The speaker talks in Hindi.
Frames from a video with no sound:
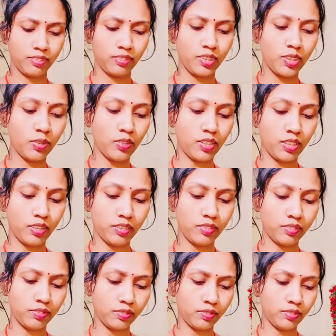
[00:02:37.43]
हमारे से
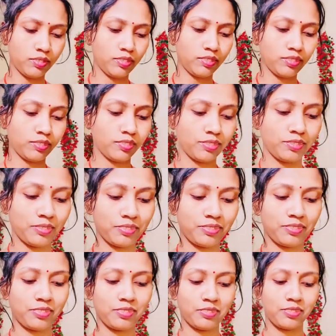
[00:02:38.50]
पूरा मतलब रही
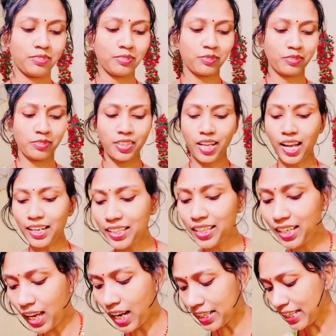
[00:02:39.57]

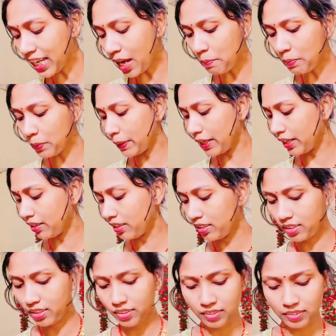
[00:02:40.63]
हमारे
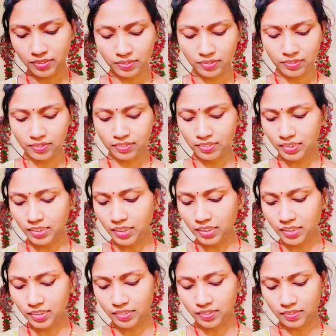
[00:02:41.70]

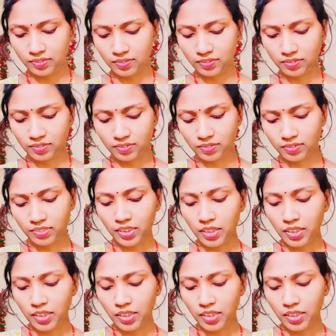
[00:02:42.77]
हाँ देखो बाबू